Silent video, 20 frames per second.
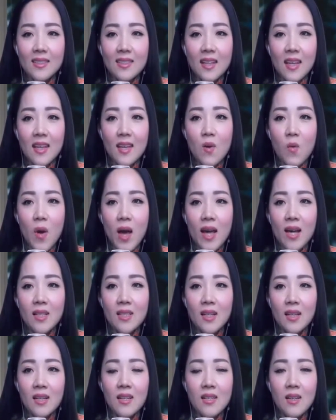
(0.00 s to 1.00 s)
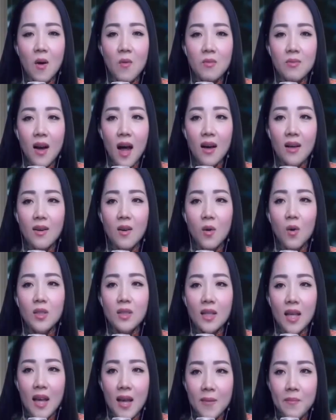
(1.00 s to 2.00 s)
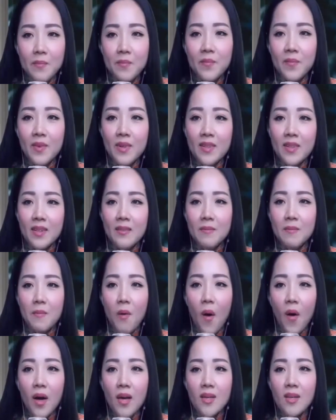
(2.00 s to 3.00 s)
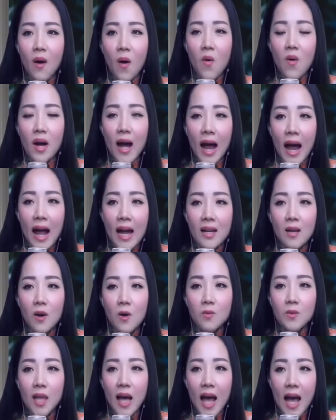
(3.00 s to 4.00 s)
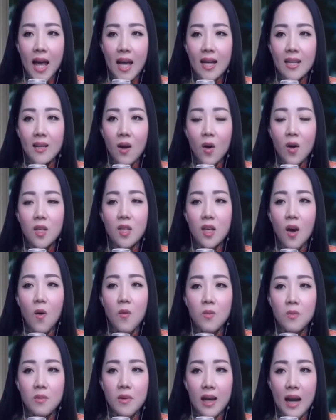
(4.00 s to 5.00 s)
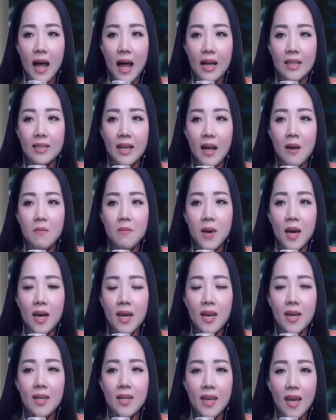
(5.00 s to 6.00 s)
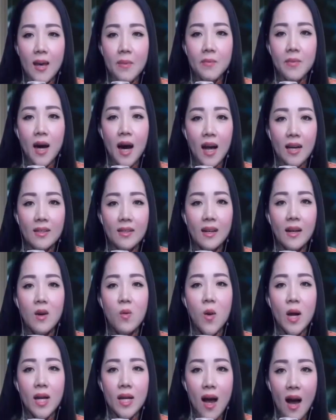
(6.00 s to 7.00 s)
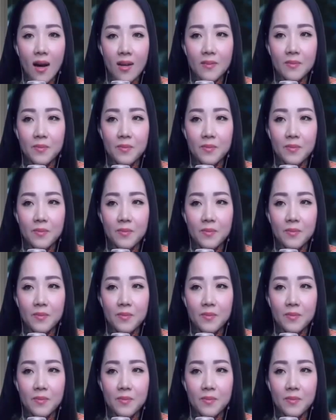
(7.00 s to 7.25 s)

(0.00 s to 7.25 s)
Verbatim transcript: thì quyền sử dụng đất của tim mọi chỗ khác cũng thế nói chung là sẽ bị chiếm hết cái quỹ đất